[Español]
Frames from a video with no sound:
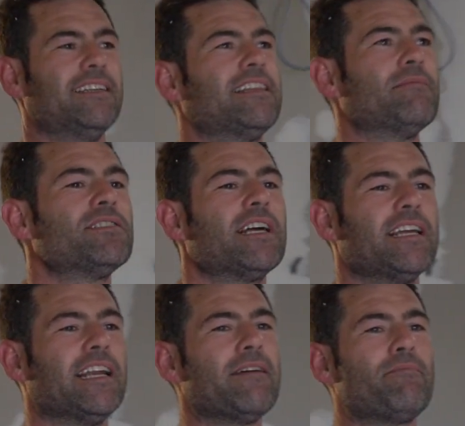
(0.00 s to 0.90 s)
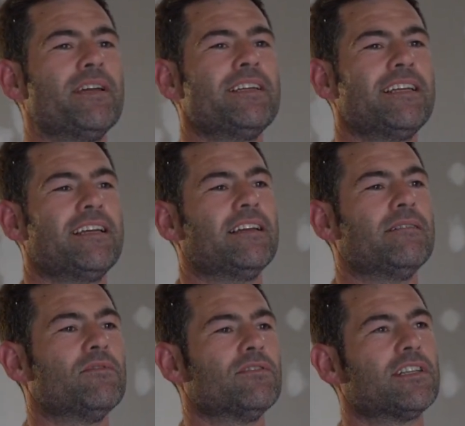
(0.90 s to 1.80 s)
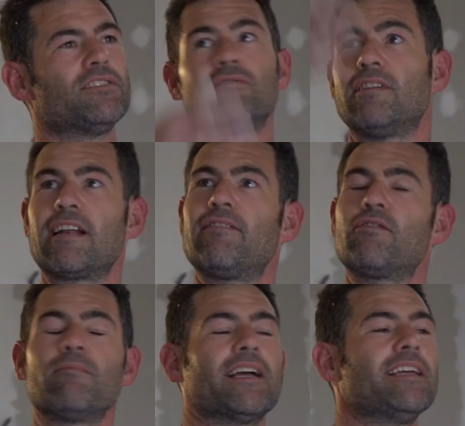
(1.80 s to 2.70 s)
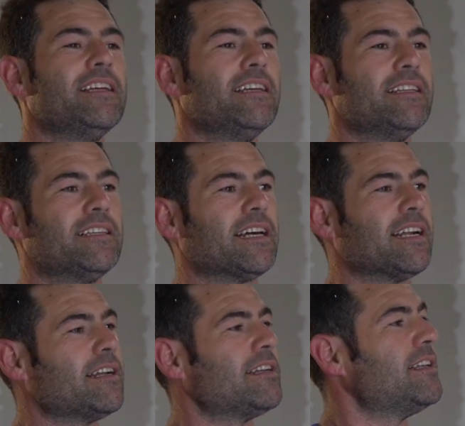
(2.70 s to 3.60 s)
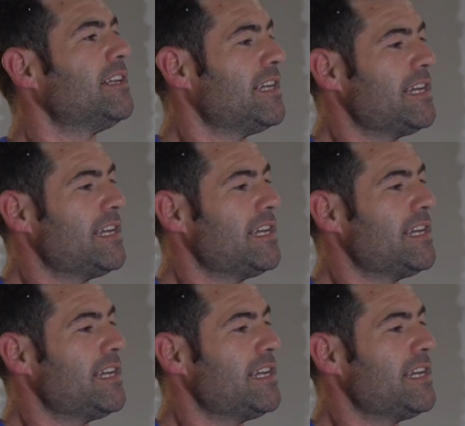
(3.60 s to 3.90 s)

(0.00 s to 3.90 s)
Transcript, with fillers: Estamos aquí en ASPE. Hemos hecho una reforma aquí integral